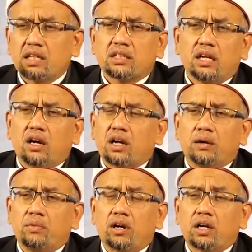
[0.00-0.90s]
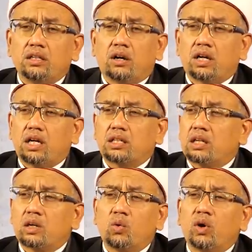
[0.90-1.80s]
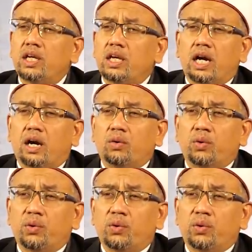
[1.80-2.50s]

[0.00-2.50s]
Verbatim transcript: กระทะเลาะกระเหมาะกระยอกน่ะรวยเอา